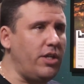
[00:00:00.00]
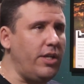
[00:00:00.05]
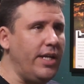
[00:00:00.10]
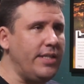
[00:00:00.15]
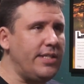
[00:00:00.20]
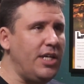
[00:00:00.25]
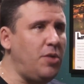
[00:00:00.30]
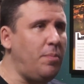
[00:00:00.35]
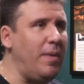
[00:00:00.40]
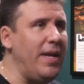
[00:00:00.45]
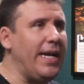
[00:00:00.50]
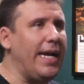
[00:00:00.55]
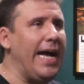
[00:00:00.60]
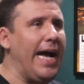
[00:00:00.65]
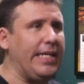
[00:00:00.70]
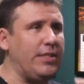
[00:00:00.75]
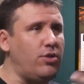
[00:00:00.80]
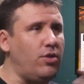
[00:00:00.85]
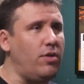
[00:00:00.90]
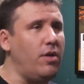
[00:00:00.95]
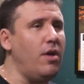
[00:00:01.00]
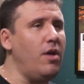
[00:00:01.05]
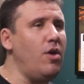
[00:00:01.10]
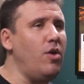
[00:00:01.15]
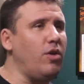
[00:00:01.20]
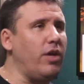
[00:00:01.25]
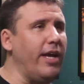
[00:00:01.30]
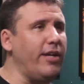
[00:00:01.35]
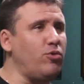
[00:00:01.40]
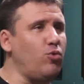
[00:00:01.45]
Queria que você explicasse
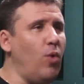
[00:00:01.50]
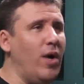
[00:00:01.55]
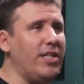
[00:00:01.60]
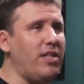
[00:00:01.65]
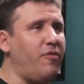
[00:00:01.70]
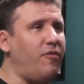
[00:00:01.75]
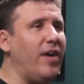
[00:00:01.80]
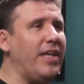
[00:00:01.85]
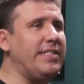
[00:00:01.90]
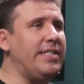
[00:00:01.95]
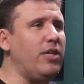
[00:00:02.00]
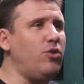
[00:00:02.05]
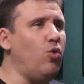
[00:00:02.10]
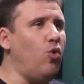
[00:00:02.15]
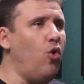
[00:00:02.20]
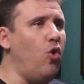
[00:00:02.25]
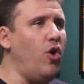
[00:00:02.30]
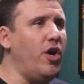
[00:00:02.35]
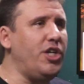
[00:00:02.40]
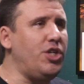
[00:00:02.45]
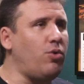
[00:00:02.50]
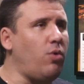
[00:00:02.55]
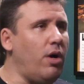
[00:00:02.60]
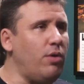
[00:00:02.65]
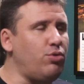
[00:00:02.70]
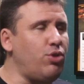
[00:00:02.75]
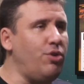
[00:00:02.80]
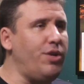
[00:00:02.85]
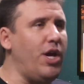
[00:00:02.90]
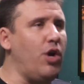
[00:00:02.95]
que, que tu anda fazendo é. hoje? É. Qual
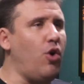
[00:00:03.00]
é o teu